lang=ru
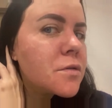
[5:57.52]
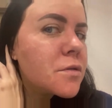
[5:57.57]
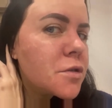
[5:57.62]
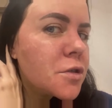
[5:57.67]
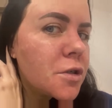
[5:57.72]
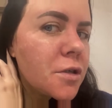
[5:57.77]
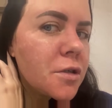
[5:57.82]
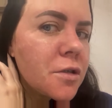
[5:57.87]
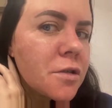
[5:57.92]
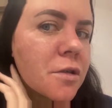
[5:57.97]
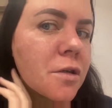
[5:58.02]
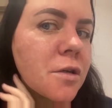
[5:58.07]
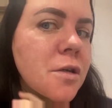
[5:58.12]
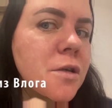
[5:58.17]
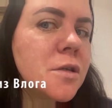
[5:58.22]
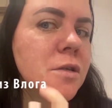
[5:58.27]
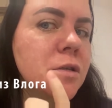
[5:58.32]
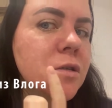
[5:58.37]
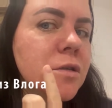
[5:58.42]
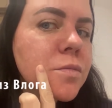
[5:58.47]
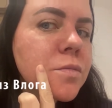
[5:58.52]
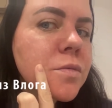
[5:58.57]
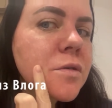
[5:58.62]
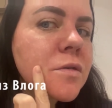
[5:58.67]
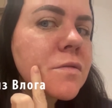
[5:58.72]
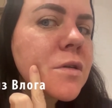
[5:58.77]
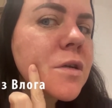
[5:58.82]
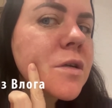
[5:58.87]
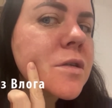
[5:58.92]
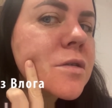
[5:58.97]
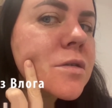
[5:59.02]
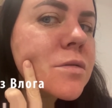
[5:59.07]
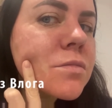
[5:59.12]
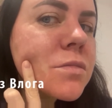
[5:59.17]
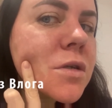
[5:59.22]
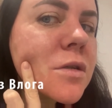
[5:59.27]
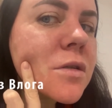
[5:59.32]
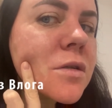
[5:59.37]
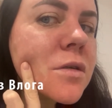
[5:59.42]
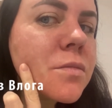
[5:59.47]
Начались какие-то появляться
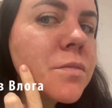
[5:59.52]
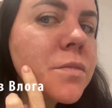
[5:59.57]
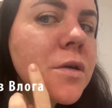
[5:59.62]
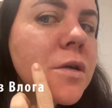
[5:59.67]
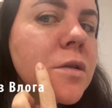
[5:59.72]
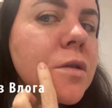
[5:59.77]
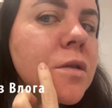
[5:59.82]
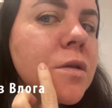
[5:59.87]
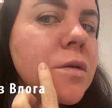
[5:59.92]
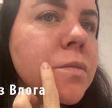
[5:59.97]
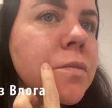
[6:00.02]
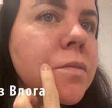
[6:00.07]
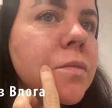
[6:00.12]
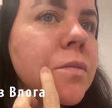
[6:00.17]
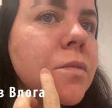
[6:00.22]
белые пятна.